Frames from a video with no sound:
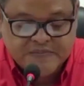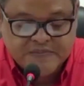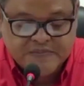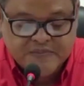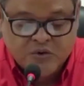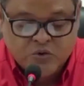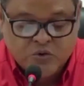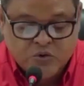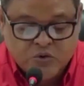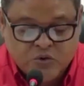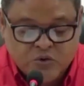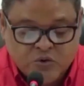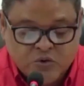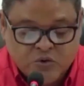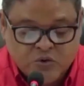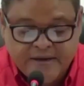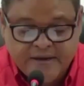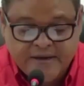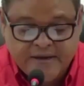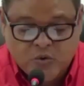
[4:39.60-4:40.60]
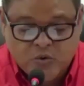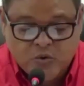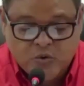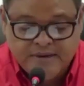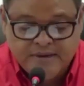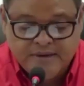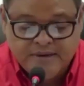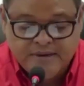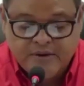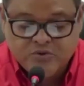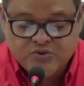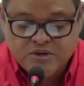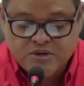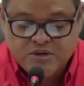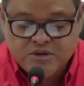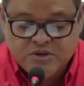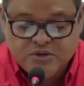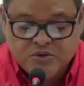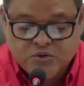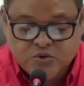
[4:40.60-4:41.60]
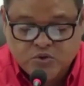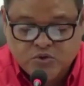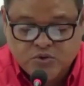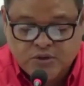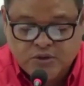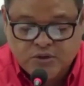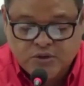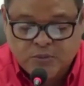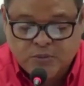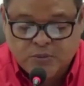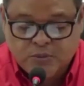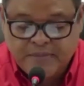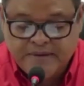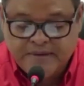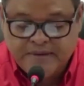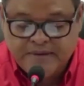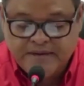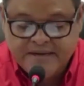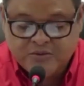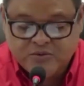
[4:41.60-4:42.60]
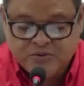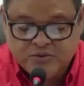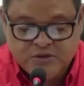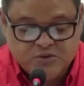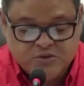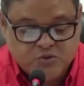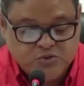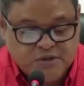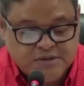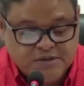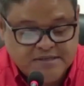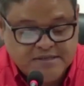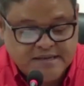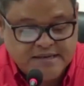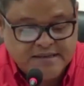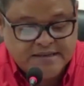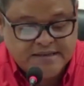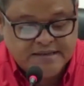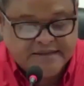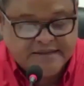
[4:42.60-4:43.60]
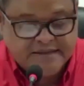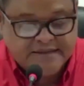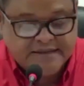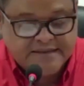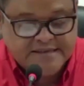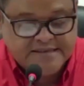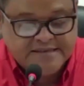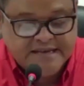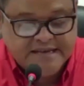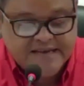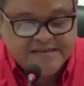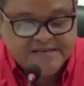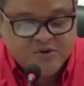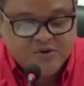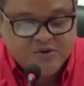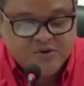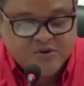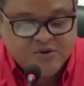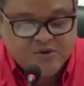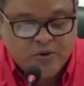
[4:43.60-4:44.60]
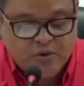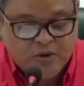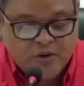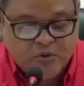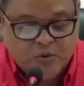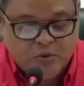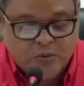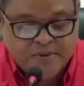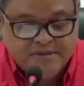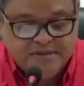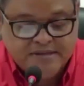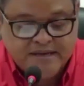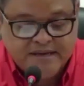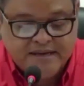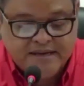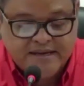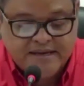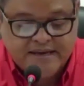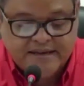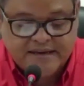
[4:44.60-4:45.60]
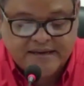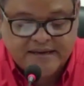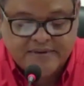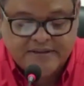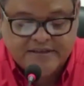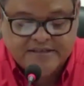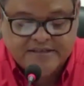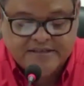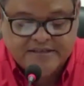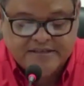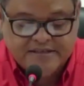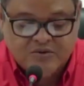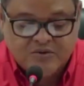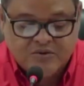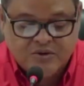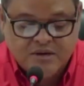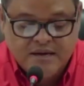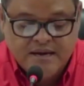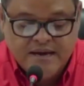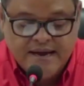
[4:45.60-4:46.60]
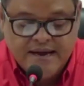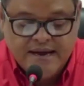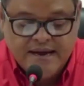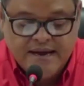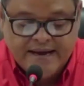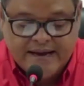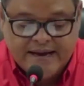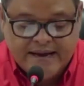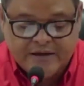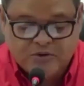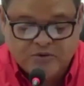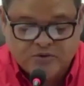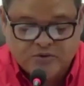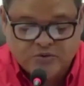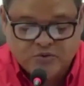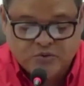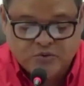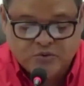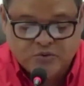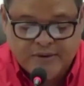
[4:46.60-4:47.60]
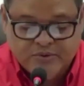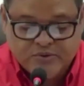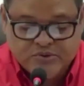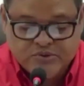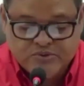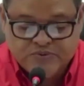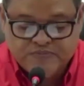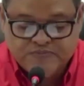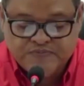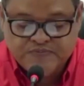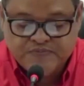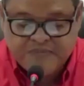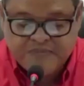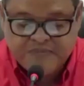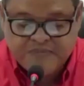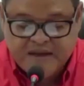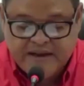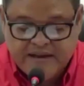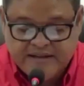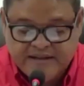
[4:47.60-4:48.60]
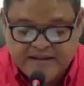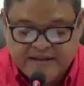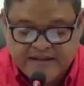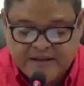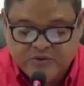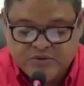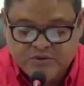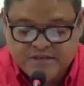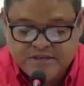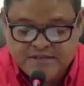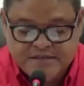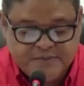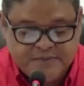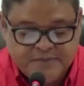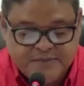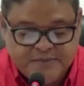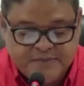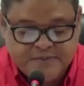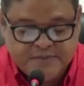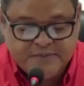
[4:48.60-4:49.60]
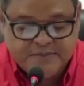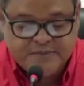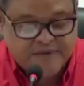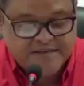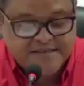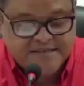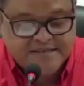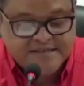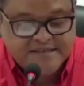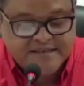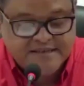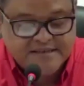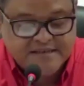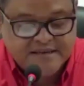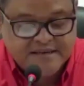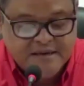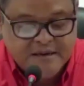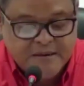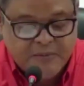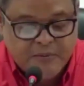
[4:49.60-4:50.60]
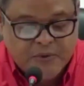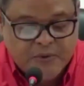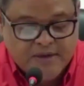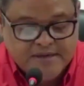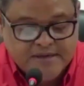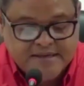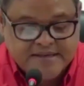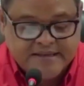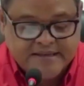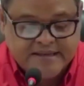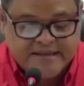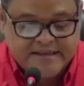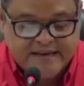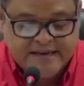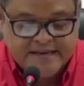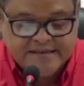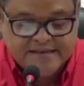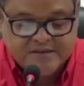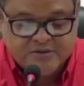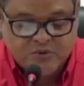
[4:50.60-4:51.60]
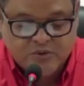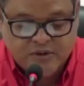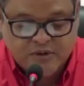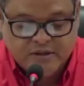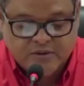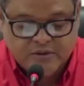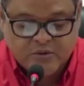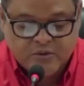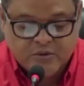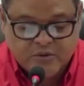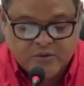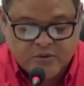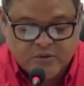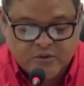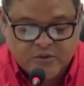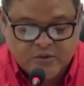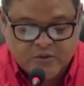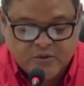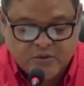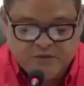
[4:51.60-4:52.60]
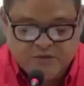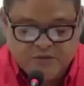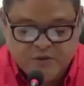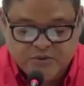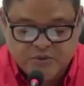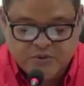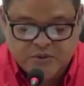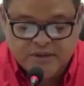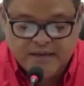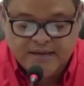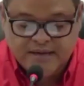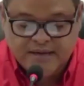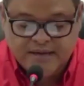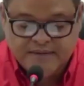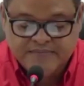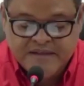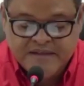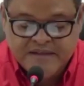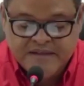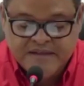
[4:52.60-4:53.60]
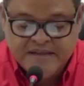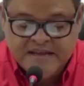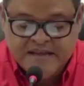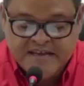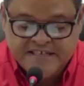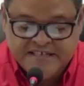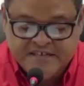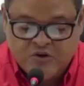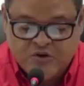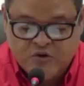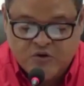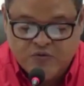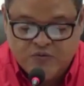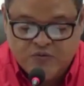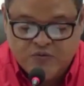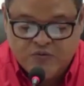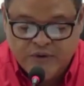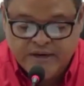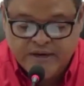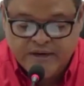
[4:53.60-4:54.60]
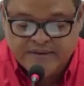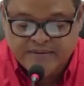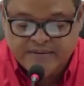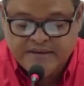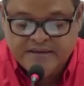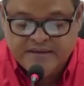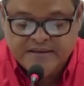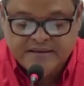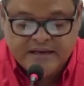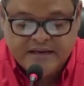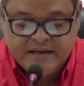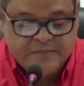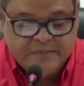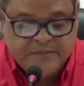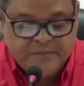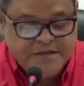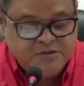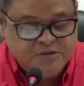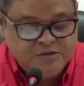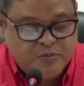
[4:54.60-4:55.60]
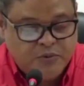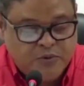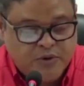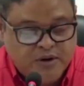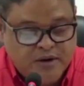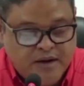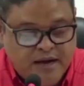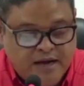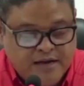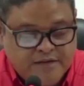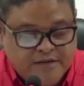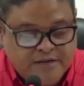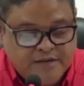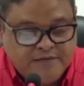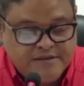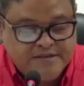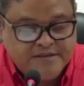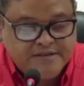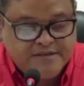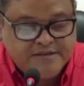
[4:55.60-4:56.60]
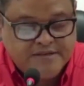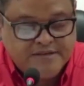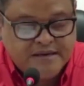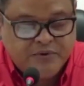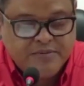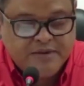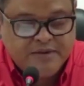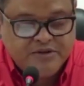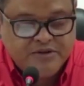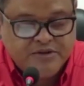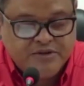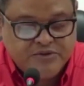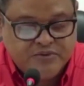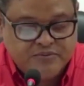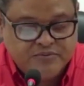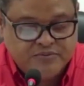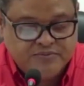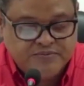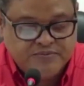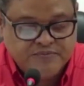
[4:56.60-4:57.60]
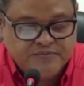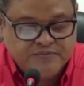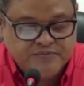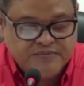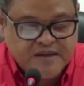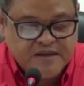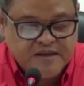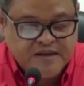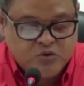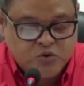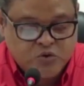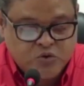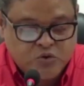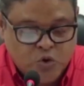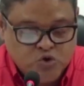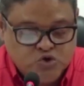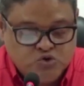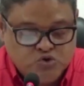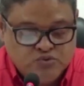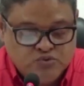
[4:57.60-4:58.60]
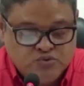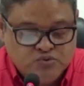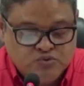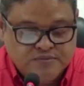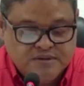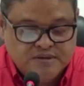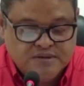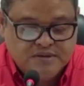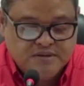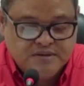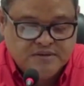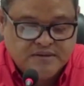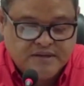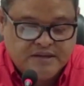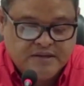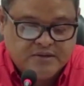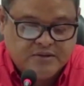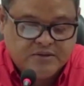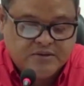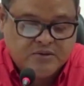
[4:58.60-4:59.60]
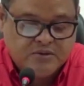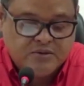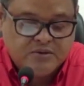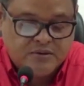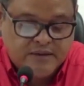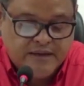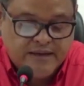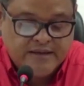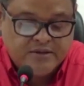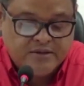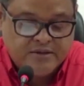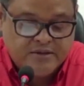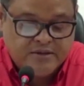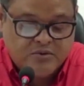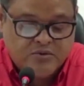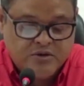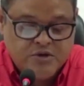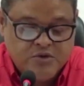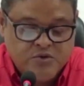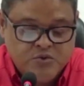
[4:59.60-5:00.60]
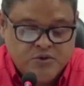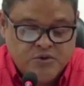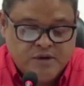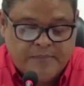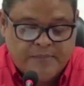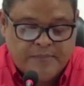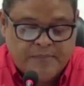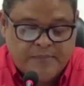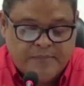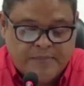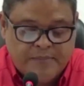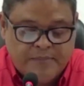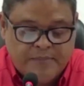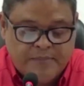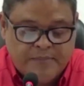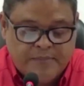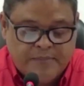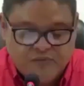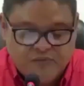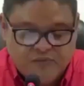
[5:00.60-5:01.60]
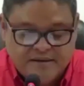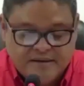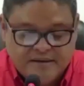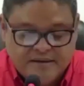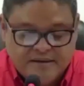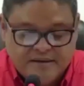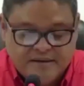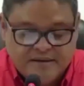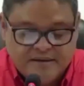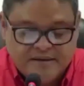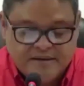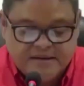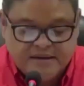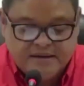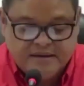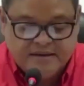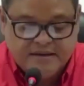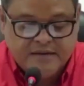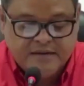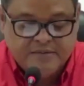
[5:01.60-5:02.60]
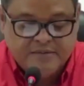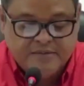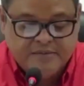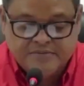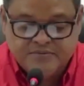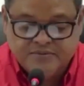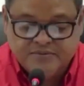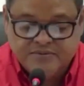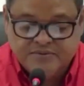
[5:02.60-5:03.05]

12 vehículos livianos, dos atropellamientos. De estos accidentes, 36 ocurrieron en autopistas y carreteras y 25 en cascos urbanos, registrándose seis personas fallecidas por accidente de tránsito dentro del dispositivo de seguridad y cinco fuera del mismo por asfixia por inmersión, dos dentro, y una persona fuera eh, del mismo.